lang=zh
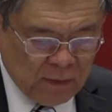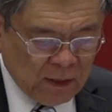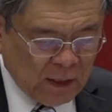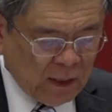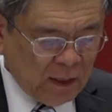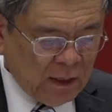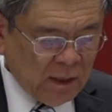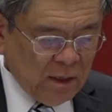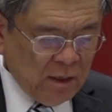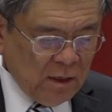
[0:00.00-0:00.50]

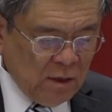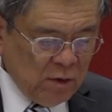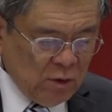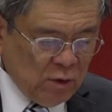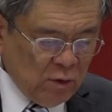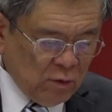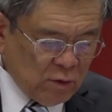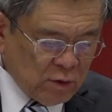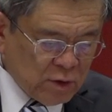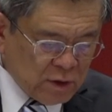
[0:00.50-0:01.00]
啊，
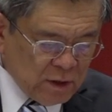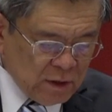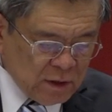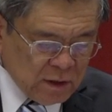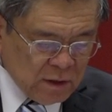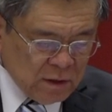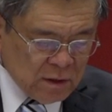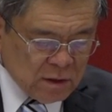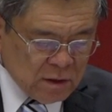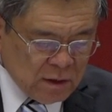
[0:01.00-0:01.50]
有十
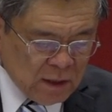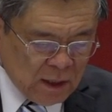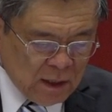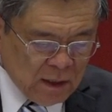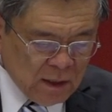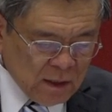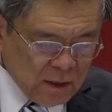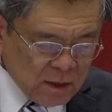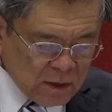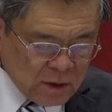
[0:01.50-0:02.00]
四次呢
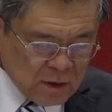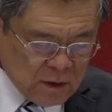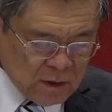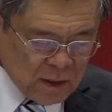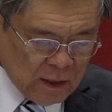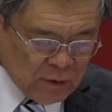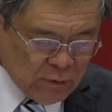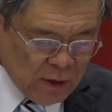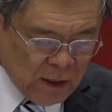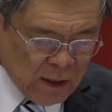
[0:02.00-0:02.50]
是
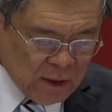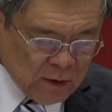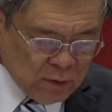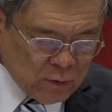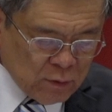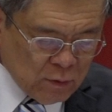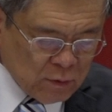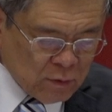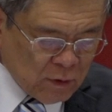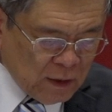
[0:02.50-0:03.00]
在约翰的
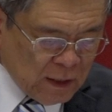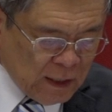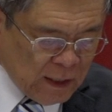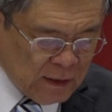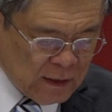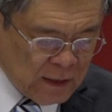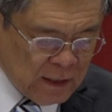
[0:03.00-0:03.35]
著作里，